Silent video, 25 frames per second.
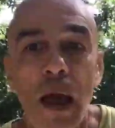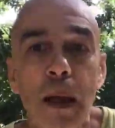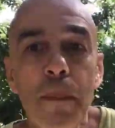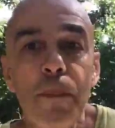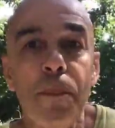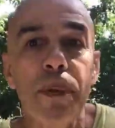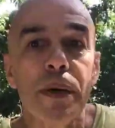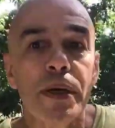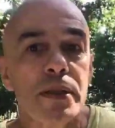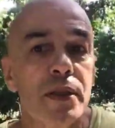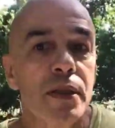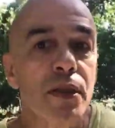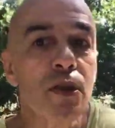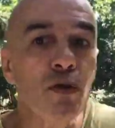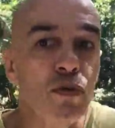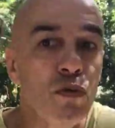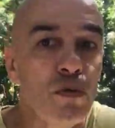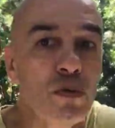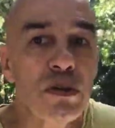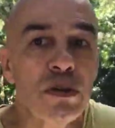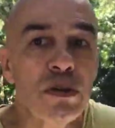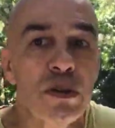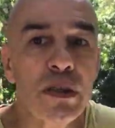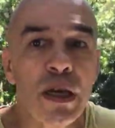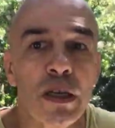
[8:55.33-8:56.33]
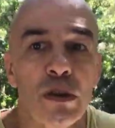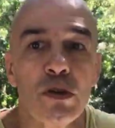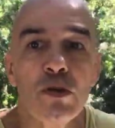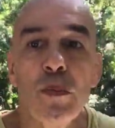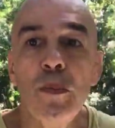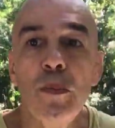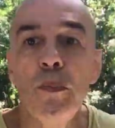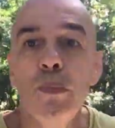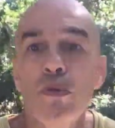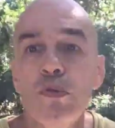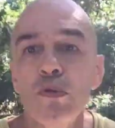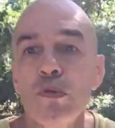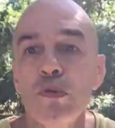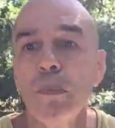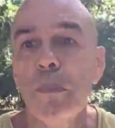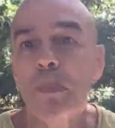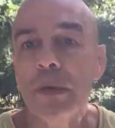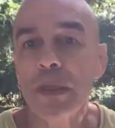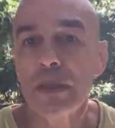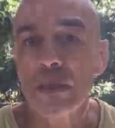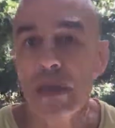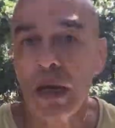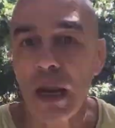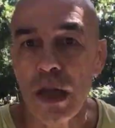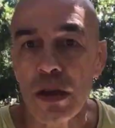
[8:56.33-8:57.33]
a partir de um certo ponto para
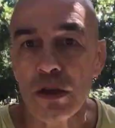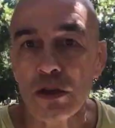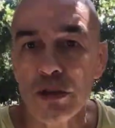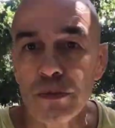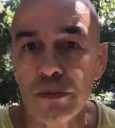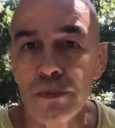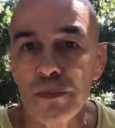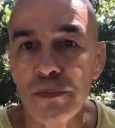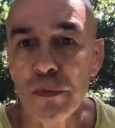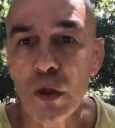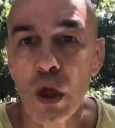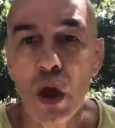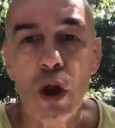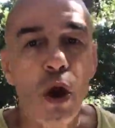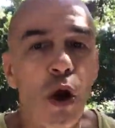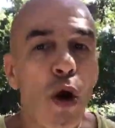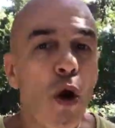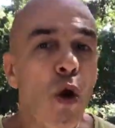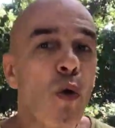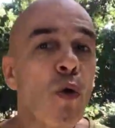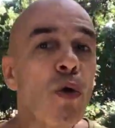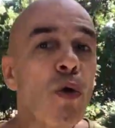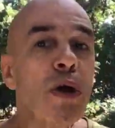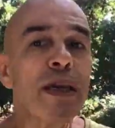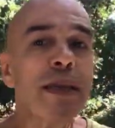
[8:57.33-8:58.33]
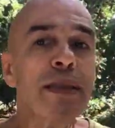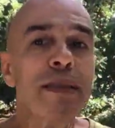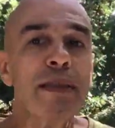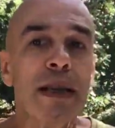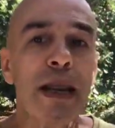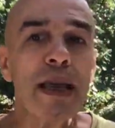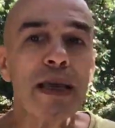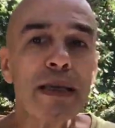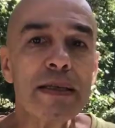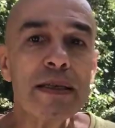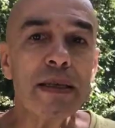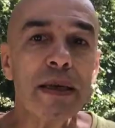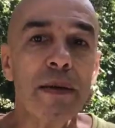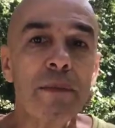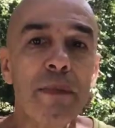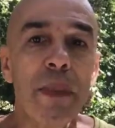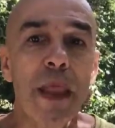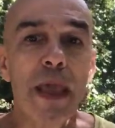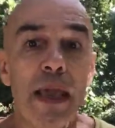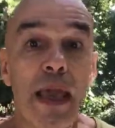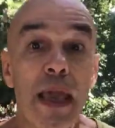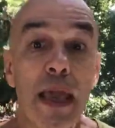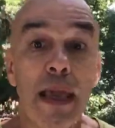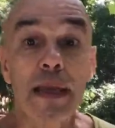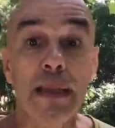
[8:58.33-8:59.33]
trás. O que interessa
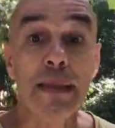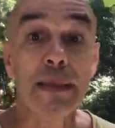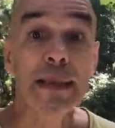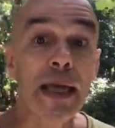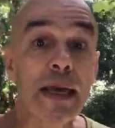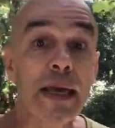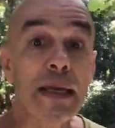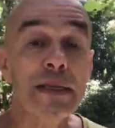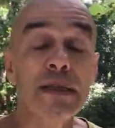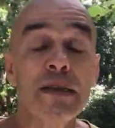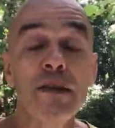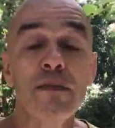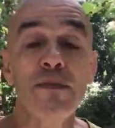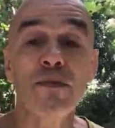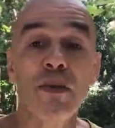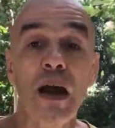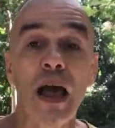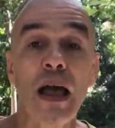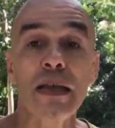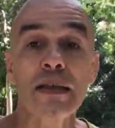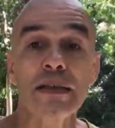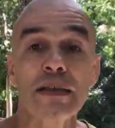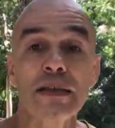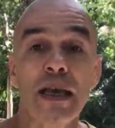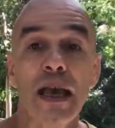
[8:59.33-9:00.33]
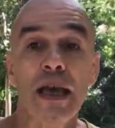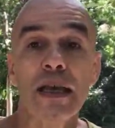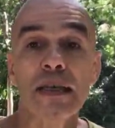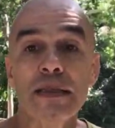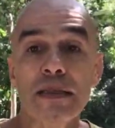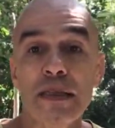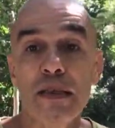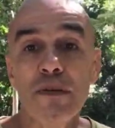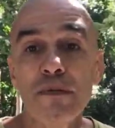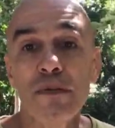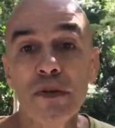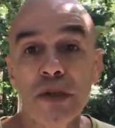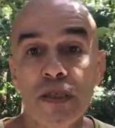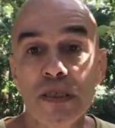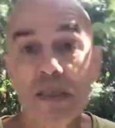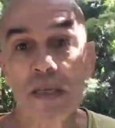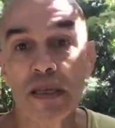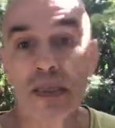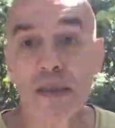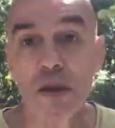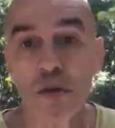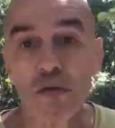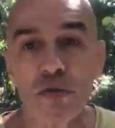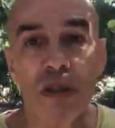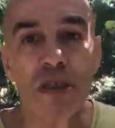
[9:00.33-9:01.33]
é que nessa fase a
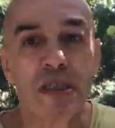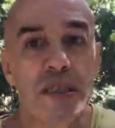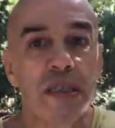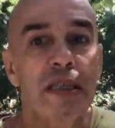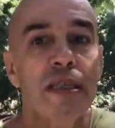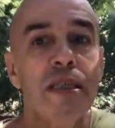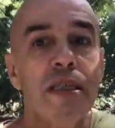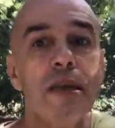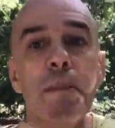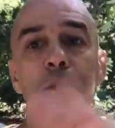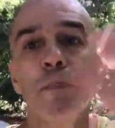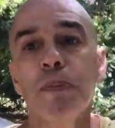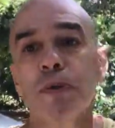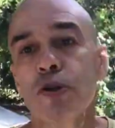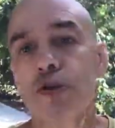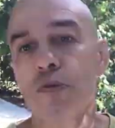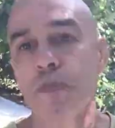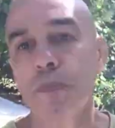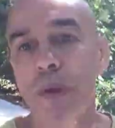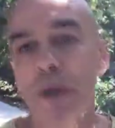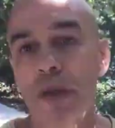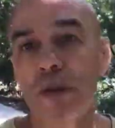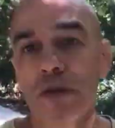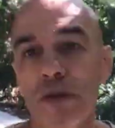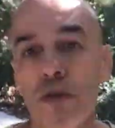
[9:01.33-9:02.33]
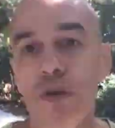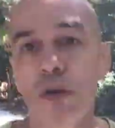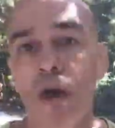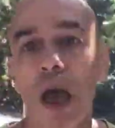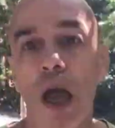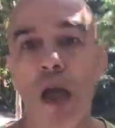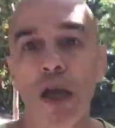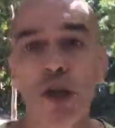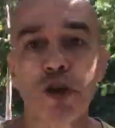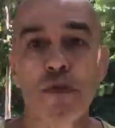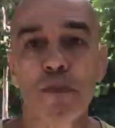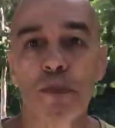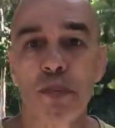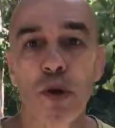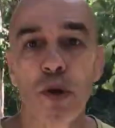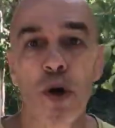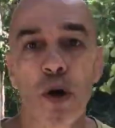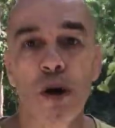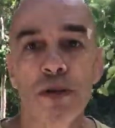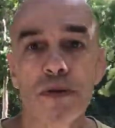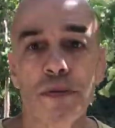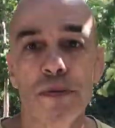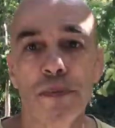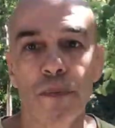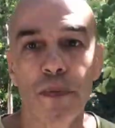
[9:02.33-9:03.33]
civilização simplesmente
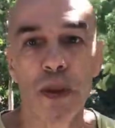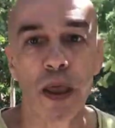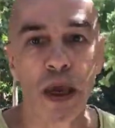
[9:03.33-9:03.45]
explode.